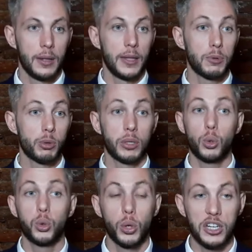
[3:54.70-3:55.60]
na przykład
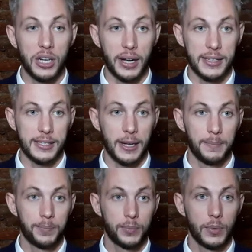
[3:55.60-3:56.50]
kultura szlachecka.
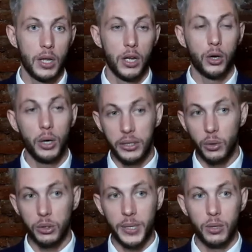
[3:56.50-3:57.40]

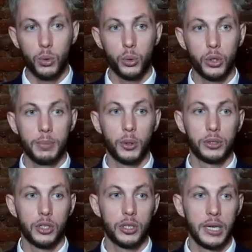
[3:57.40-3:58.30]
Kolejną odmianą kultury
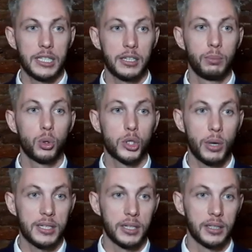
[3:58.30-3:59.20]
politycznej jest
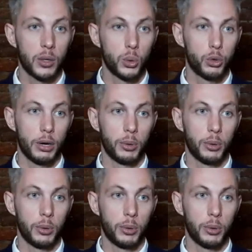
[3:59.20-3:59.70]
burżuazyjna kultura